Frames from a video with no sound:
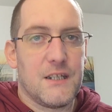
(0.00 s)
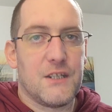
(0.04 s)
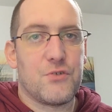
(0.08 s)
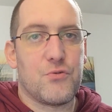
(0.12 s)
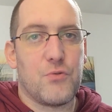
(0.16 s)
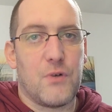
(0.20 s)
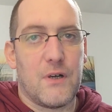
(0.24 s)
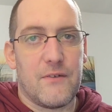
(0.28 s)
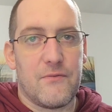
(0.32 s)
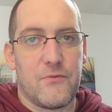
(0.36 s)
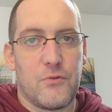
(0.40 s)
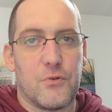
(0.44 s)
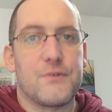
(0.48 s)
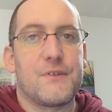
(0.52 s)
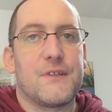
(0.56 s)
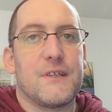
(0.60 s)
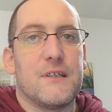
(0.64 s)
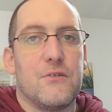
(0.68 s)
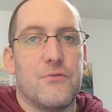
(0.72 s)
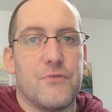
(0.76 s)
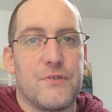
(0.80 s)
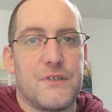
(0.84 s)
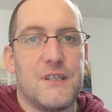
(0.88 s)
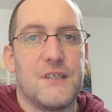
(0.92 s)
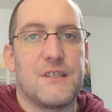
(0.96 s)
ils ont
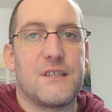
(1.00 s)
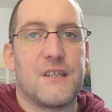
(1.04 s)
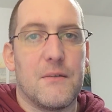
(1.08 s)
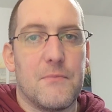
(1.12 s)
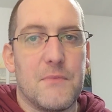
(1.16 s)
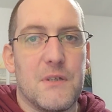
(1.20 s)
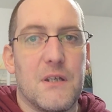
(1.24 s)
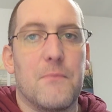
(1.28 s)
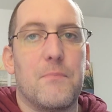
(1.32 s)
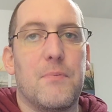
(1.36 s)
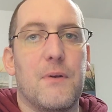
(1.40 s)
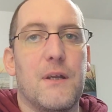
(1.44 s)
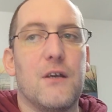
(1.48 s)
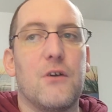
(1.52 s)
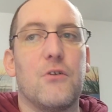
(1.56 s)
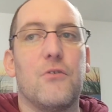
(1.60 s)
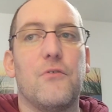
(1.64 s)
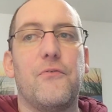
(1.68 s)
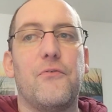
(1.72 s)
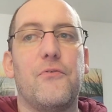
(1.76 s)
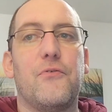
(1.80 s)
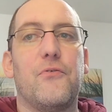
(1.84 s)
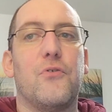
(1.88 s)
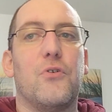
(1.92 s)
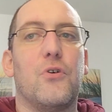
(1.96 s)
inventé le système des
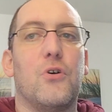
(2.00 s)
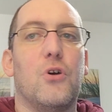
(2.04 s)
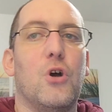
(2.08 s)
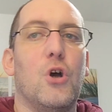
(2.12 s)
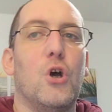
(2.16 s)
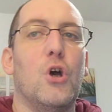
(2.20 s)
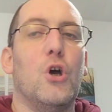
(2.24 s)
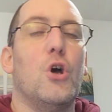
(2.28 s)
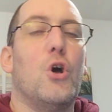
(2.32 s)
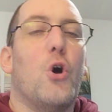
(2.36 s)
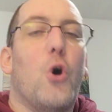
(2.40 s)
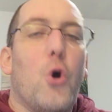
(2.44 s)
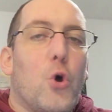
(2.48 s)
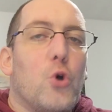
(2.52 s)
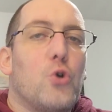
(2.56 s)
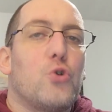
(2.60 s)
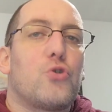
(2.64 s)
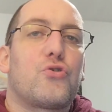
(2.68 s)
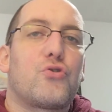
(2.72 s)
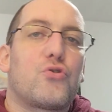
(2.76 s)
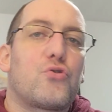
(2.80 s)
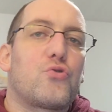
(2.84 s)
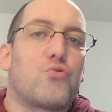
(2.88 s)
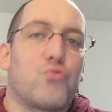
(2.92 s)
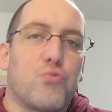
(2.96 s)
playoffs,
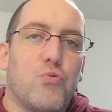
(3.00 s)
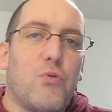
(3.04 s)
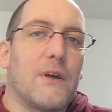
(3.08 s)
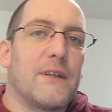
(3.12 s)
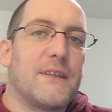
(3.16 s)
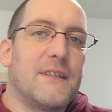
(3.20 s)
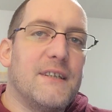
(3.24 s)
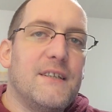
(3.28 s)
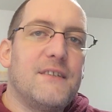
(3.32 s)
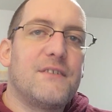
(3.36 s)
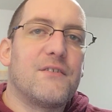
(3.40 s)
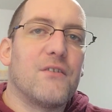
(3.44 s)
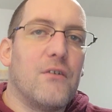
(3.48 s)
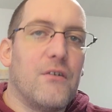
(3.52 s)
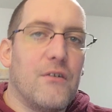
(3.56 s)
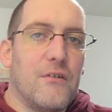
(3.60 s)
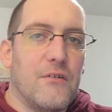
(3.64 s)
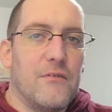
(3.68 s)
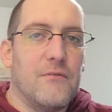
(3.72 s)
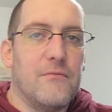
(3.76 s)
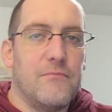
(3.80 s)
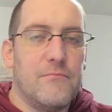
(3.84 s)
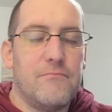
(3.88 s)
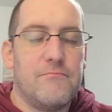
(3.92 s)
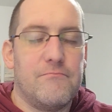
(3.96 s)

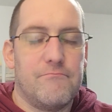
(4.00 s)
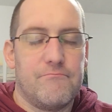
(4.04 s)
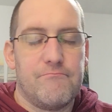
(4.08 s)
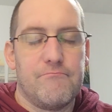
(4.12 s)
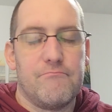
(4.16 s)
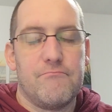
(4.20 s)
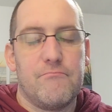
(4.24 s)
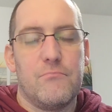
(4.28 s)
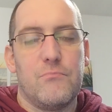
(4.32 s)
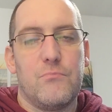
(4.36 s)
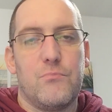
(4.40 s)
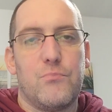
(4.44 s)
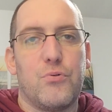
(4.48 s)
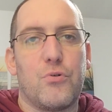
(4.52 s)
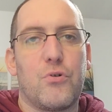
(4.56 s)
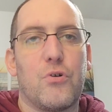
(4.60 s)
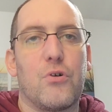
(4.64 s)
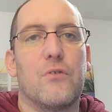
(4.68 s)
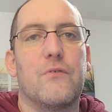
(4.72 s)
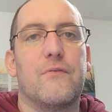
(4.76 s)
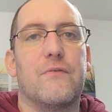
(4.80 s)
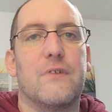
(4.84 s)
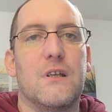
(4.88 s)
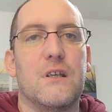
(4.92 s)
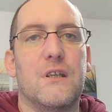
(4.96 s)
soi-disant pour
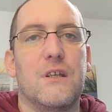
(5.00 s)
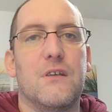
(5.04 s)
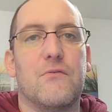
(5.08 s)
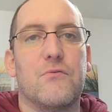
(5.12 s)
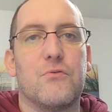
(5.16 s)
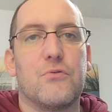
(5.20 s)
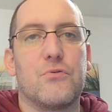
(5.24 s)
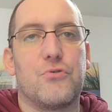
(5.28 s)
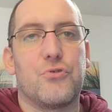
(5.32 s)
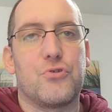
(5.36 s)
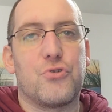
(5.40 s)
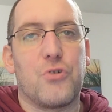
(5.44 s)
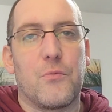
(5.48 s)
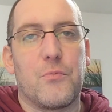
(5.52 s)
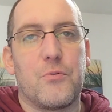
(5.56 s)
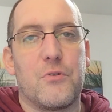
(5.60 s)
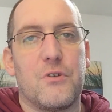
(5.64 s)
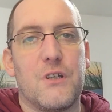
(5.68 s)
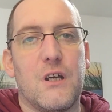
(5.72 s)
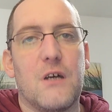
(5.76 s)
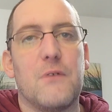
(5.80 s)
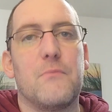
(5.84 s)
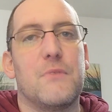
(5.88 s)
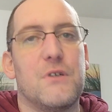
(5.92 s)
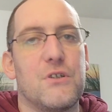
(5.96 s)
relever le niveau du
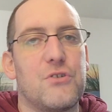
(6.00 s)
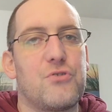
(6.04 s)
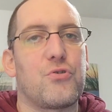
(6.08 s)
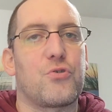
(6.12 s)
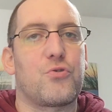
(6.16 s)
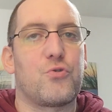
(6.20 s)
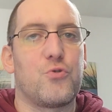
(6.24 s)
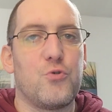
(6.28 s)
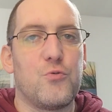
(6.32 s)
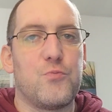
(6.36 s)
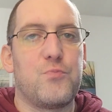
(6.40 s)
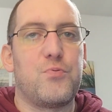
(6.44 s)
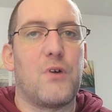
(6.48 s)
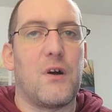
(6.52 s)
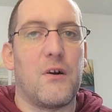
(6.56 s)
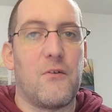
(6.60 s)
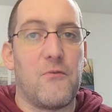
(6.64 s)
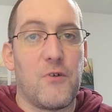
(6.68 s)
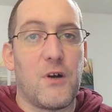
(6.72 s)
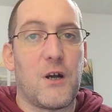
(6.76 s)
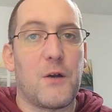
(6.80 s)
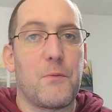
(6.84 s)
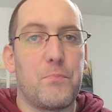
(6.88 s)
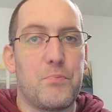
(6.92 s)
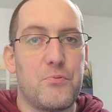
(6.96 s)
championnat, mais surtout pour
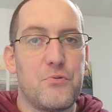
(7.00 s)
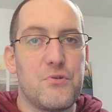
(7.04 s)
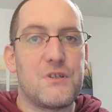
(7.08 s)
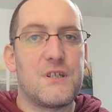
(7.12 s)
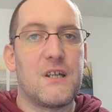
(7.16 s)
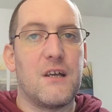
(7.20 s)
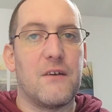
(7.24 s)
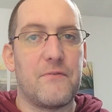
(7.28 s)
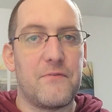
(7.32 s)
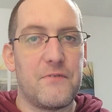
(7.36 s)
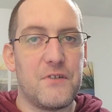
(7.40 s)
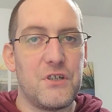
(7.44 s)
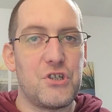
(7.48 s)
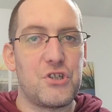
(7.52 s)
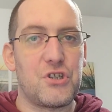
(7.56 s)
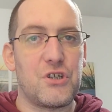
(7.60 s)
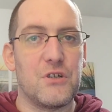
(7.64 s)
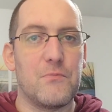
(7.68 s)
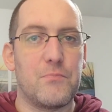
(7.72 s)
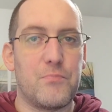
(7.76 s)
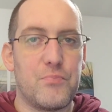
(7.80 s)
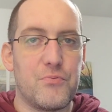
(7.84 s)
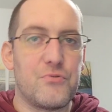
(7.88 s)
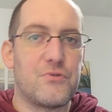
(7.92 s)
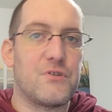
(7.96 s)
avoir plus d'affiches
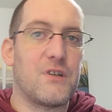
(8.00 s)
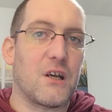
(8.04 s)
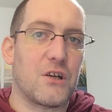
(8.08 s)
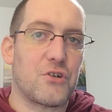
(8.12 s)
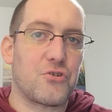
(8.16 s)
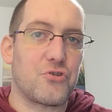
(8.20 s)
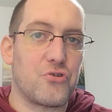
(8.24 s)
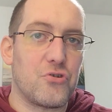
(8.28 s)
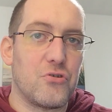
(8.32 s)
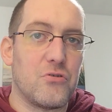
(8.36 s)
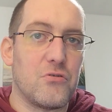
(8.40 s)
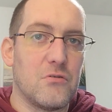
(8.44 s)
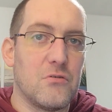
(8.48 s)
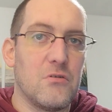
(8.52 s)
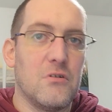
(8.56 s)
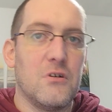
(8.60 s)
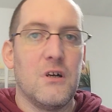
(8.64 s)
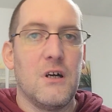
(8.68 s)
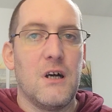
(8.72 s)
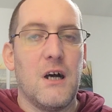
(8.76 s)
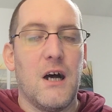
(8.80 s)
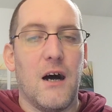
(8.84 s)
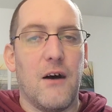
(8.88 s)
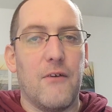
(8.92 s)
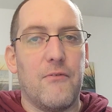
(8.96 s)
et plus d'argent
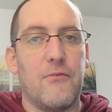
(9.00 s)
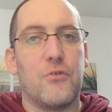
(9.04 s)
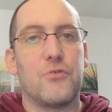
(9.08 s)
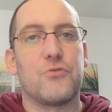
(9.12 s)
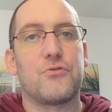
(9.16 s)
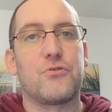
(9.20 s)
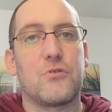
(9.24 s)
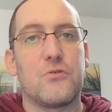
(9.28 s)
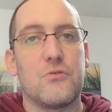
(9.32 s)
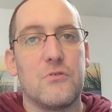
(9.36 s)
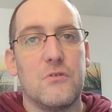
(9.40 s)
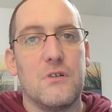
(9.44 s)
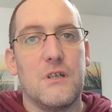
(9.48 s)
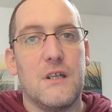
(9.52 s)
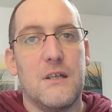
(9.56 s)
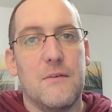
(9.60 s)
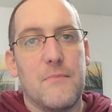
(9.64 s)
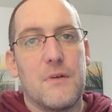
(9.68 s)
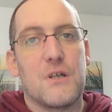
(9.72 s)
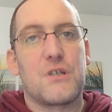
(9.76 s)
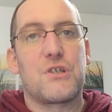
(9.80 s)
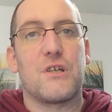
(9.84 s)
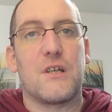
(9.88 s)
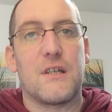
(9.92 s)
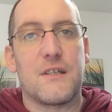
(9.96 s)
à vendre les
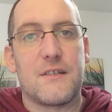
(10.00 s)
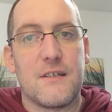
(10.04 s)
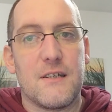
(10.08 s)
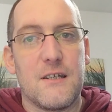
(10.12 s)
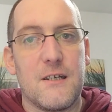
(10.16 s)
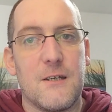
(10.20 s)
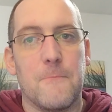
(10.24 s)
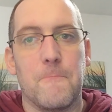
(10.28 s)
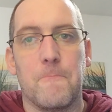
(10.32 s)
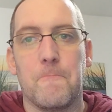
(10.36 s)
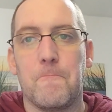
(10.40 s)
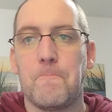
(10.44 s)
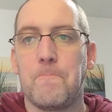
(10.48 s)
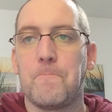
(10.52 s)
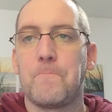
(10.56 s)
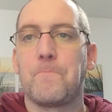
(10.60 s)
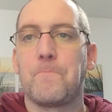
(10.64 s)
matchs à la télé.